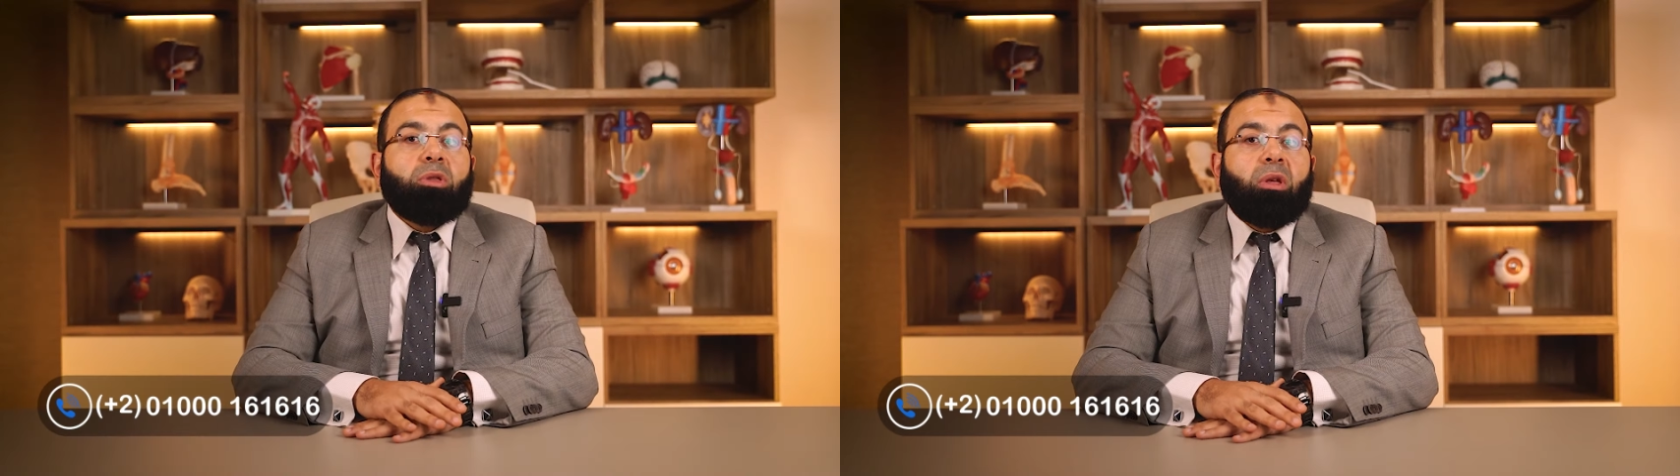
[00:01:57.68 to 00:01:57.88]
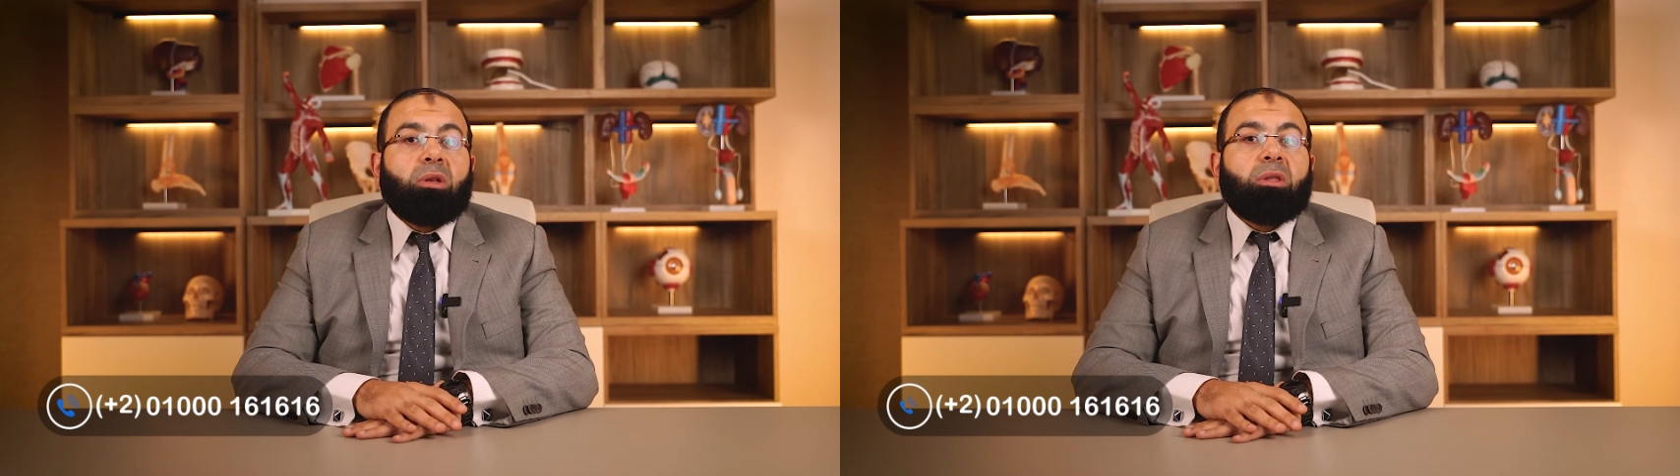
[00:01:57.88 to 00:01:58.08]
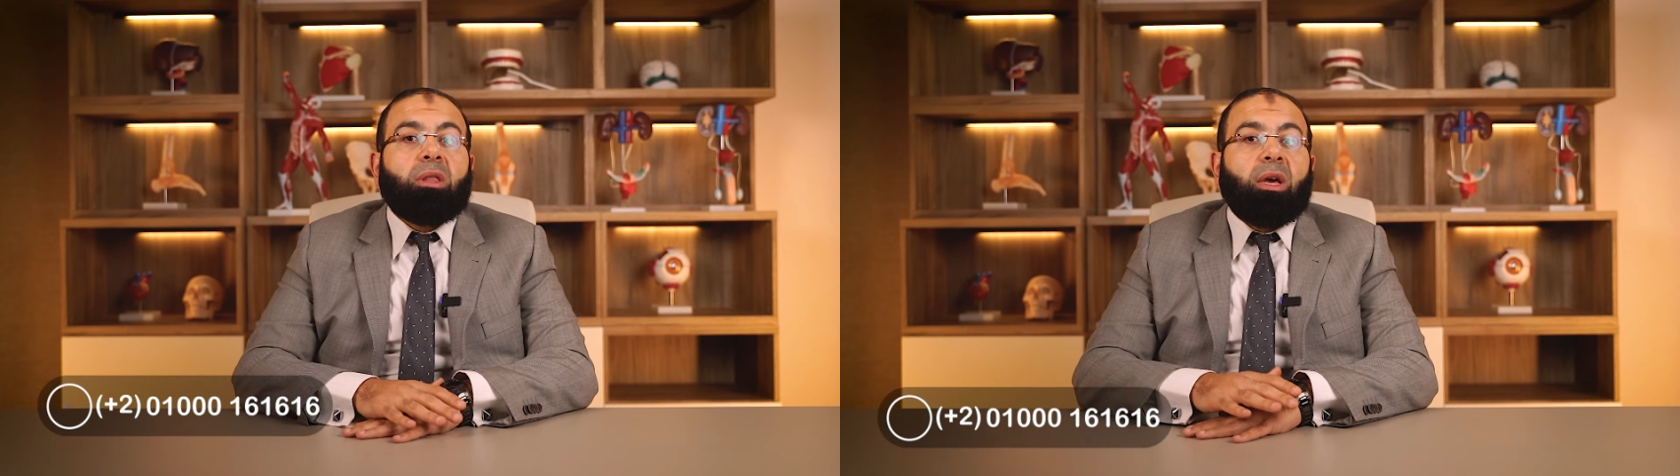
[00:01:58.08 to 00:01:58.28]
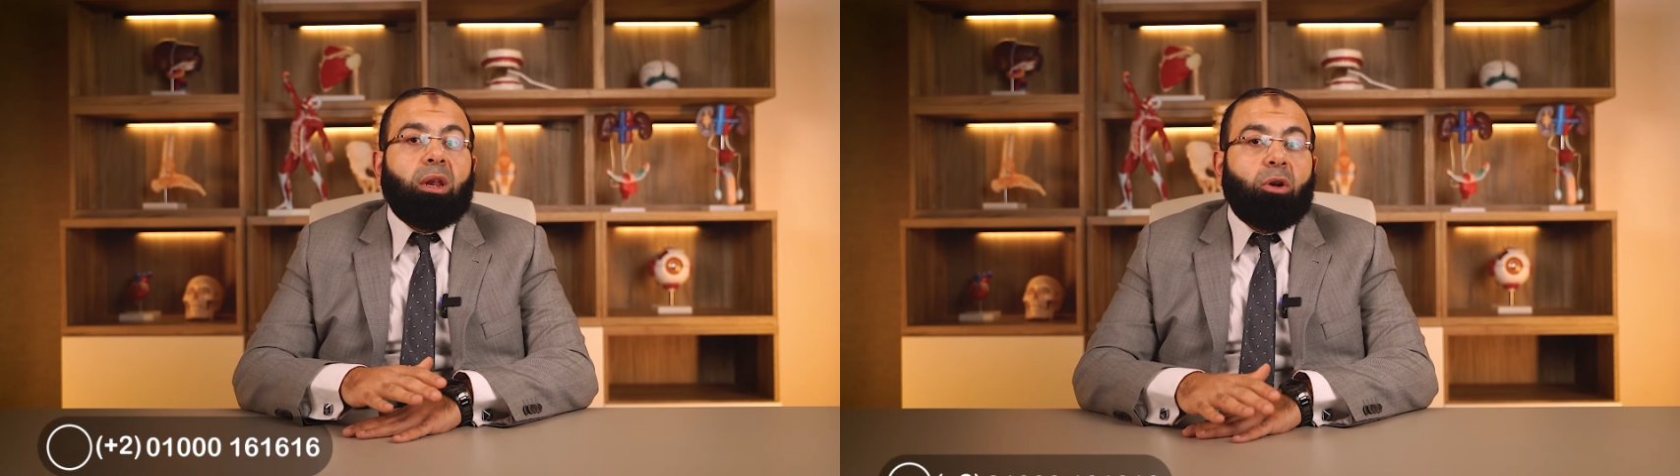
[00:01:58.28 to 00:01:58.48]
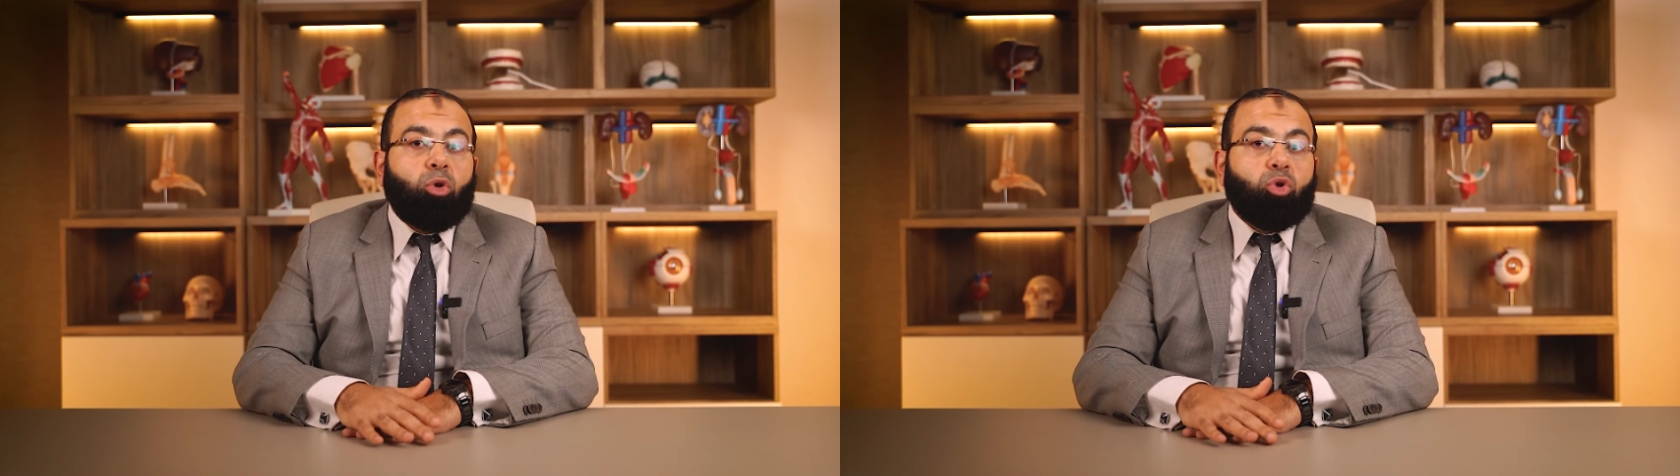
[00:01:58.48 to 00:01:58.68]
الضغط
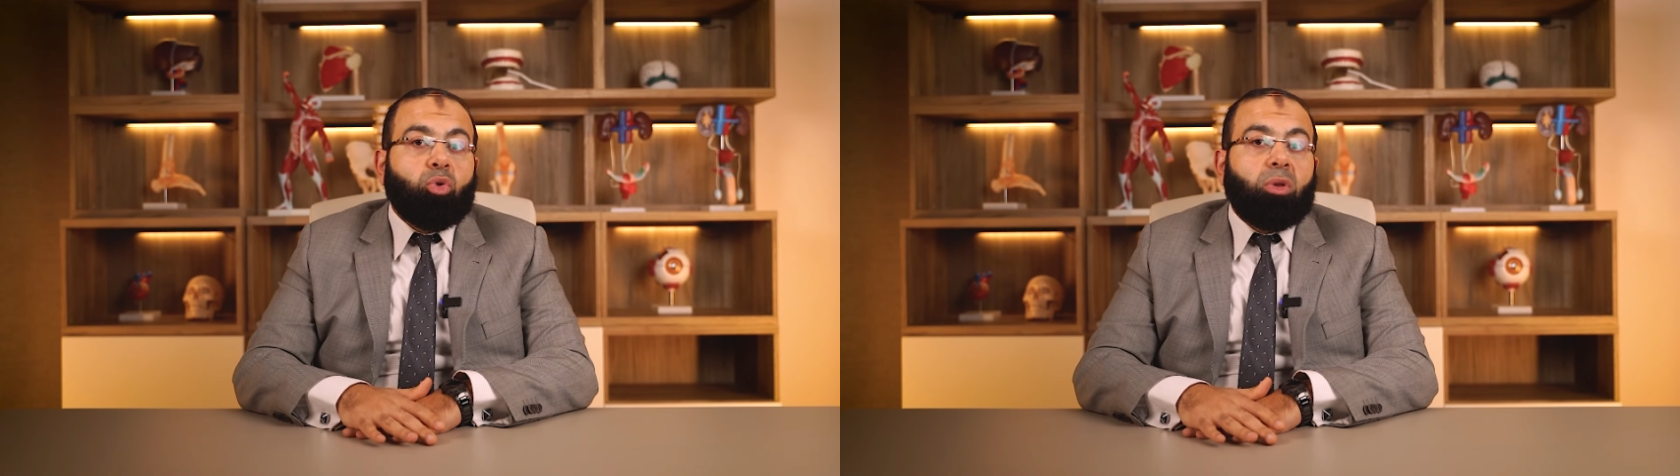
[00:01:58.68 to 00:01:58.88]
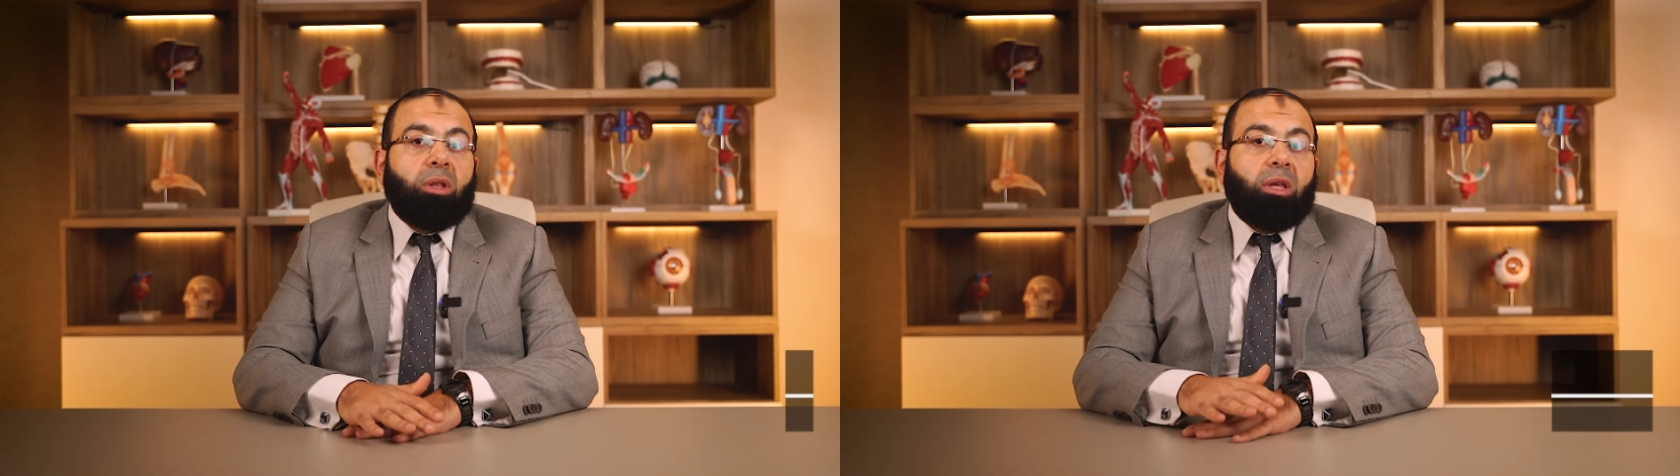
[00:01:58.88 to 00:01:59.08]
داخل الاذن